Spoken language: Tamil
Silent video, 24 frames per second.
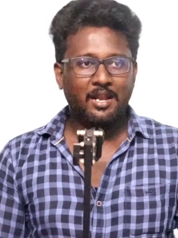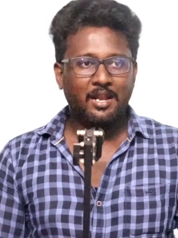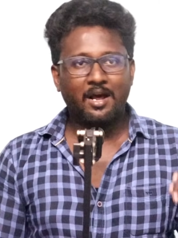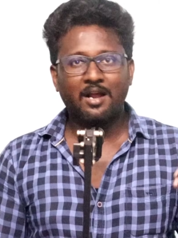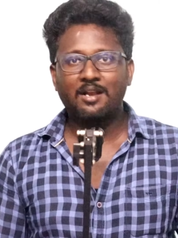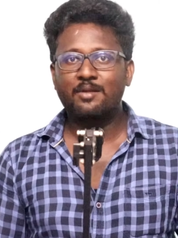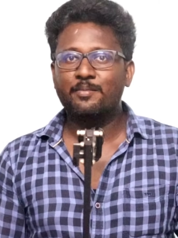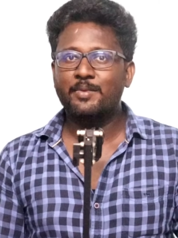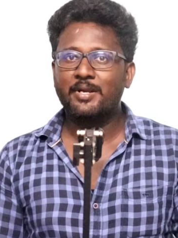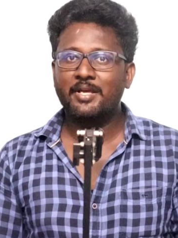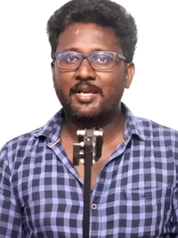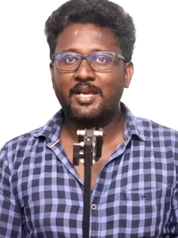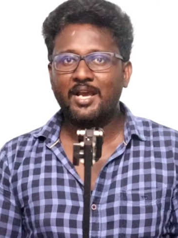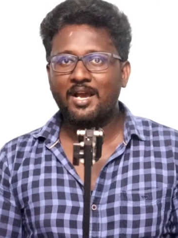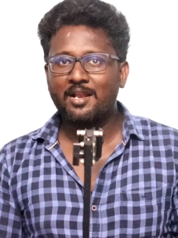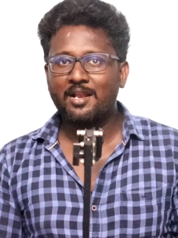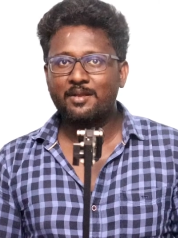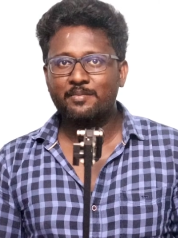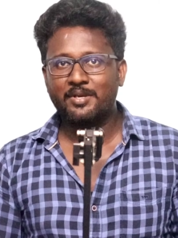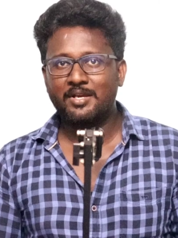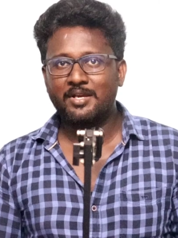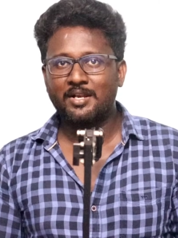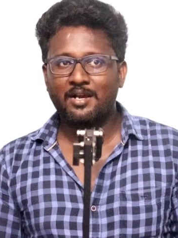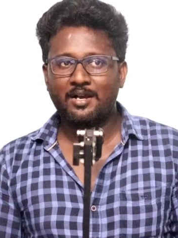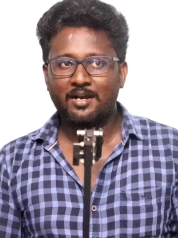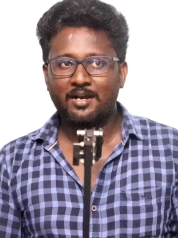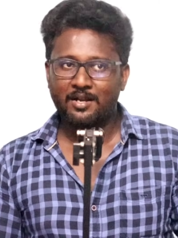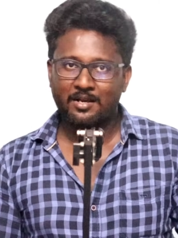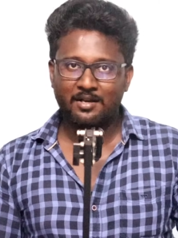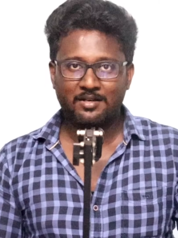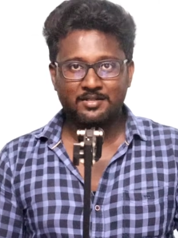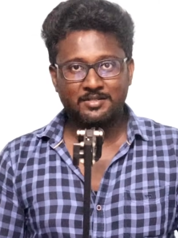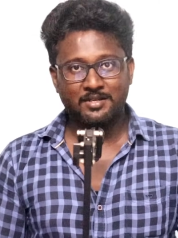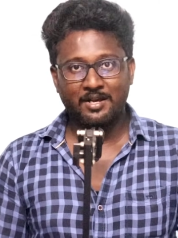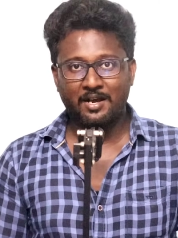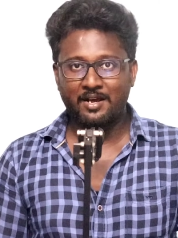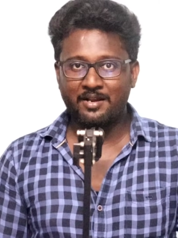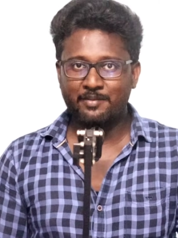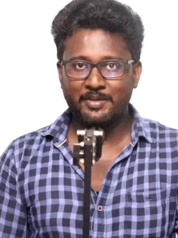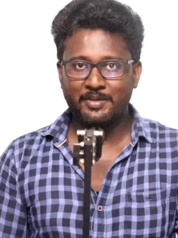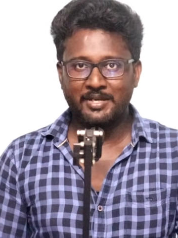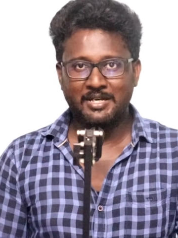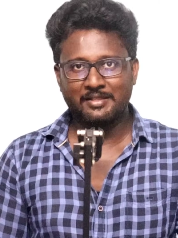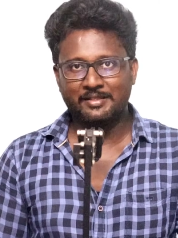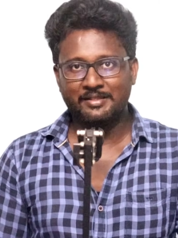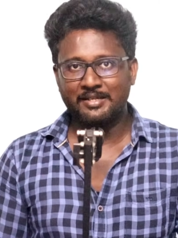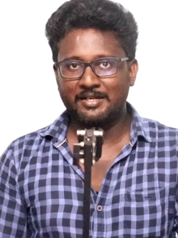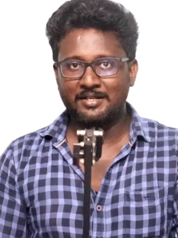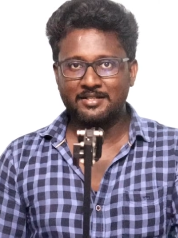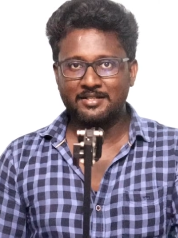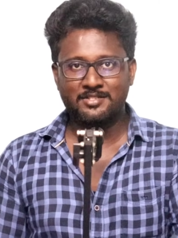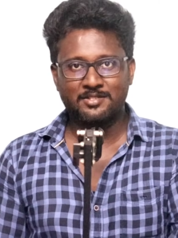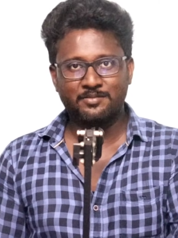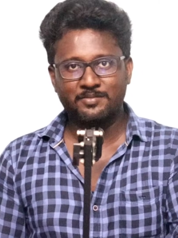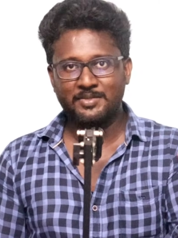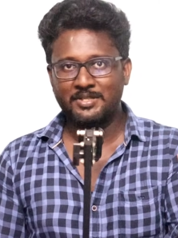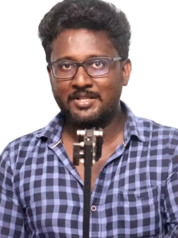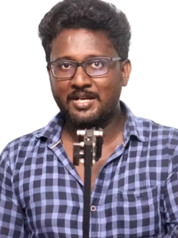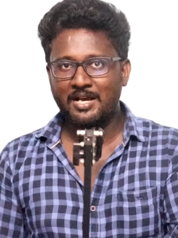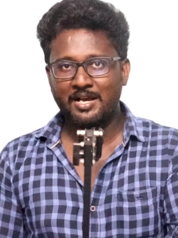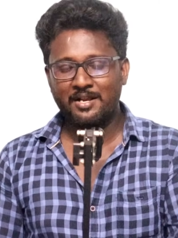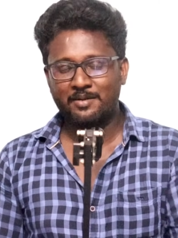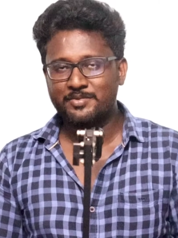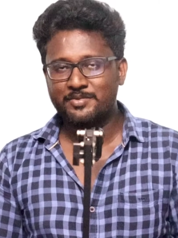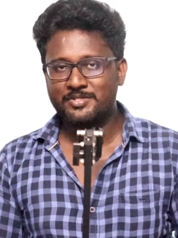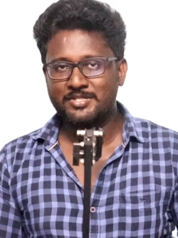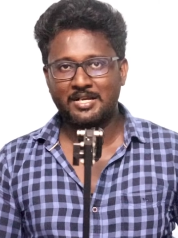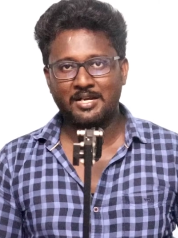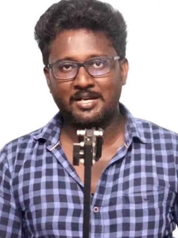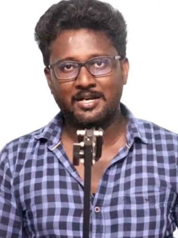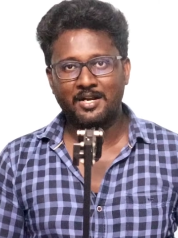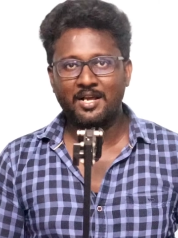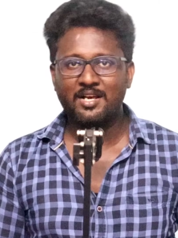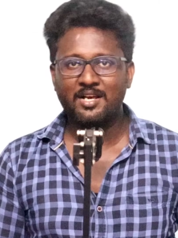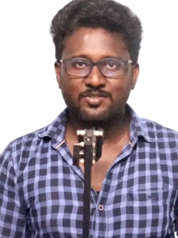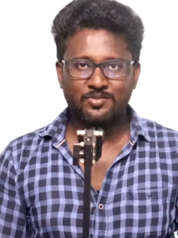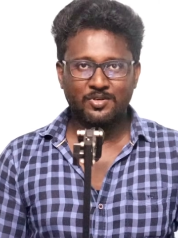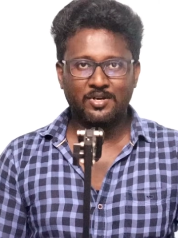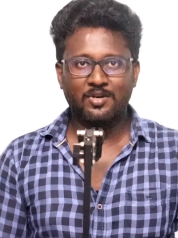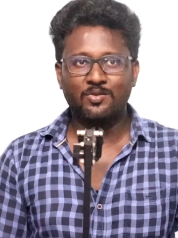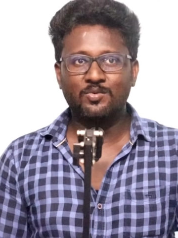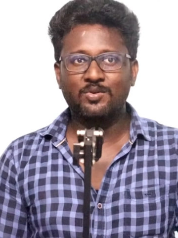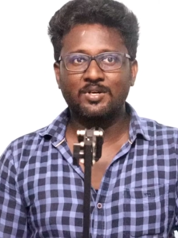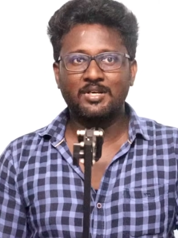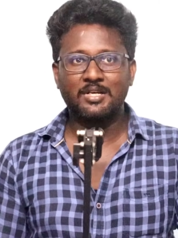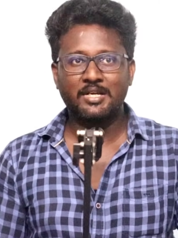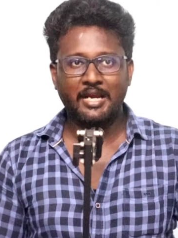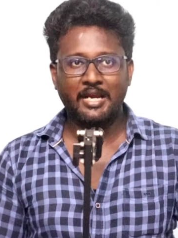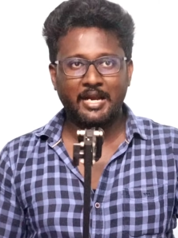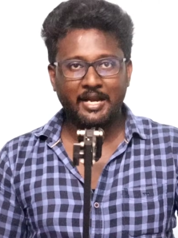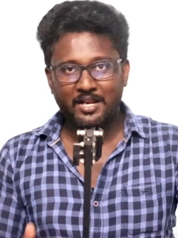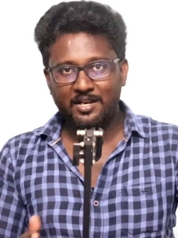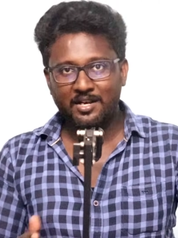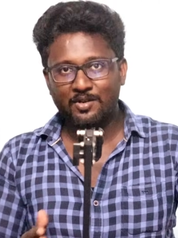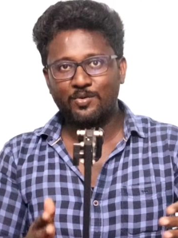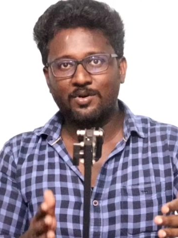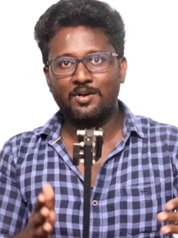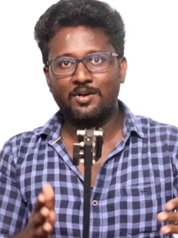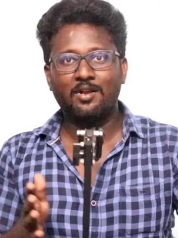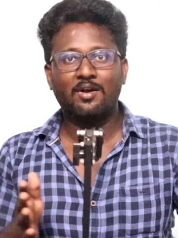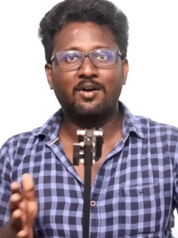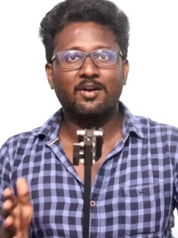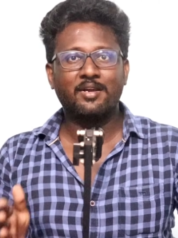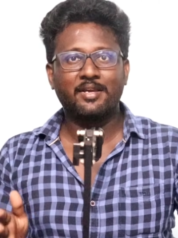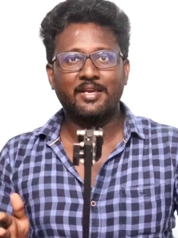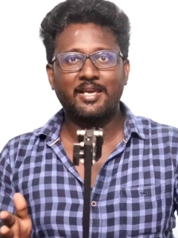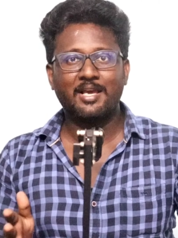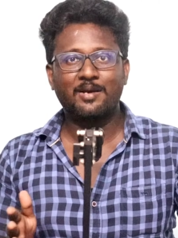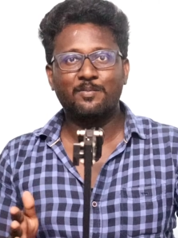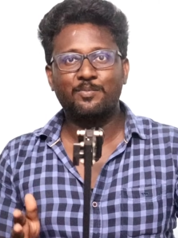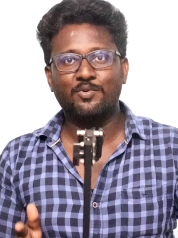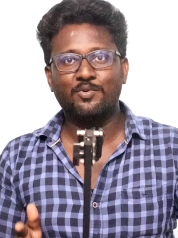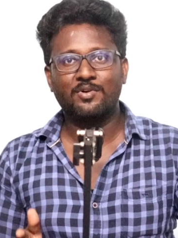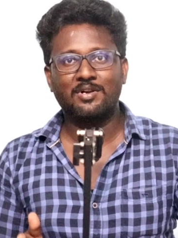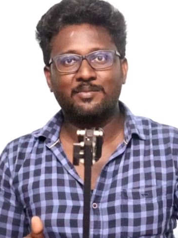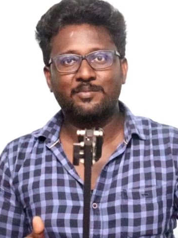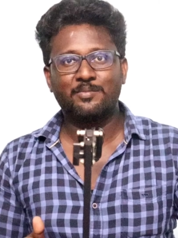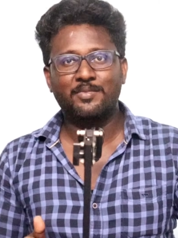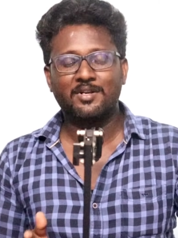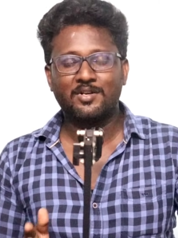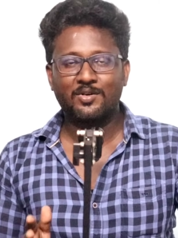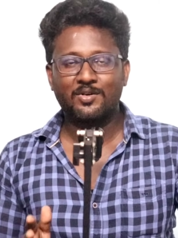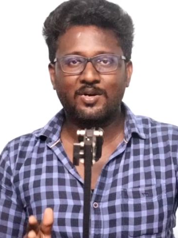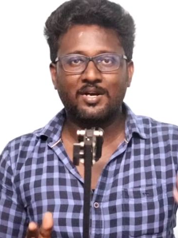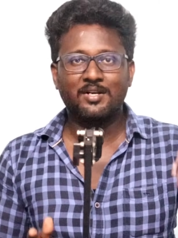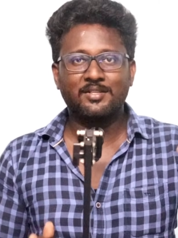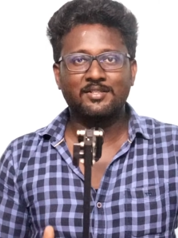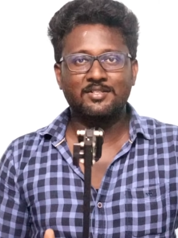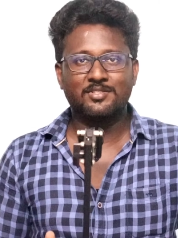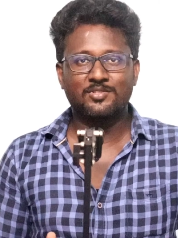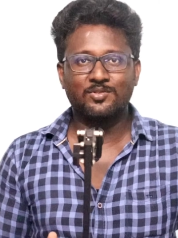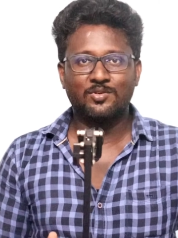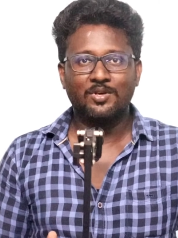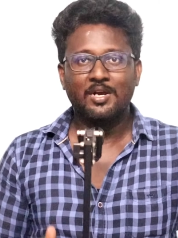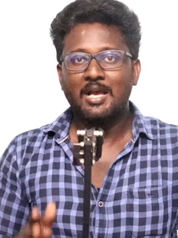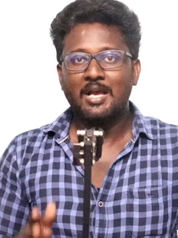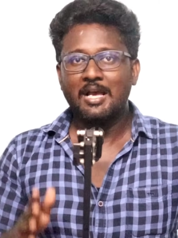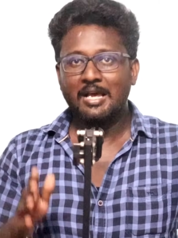நாலு மணிக்கே ஆரம்பிக்கிறாங்க ஆரம்பிக்கிற தேட்டர்ஸும் வந்து ஆரம்பித்தாங்கன்னா ஸோ அவங்களுக்கு இடையில ஒரு லாங் லாங் கேப் விடுற மாதிரி இருக்கும் அடுத்த ஷோ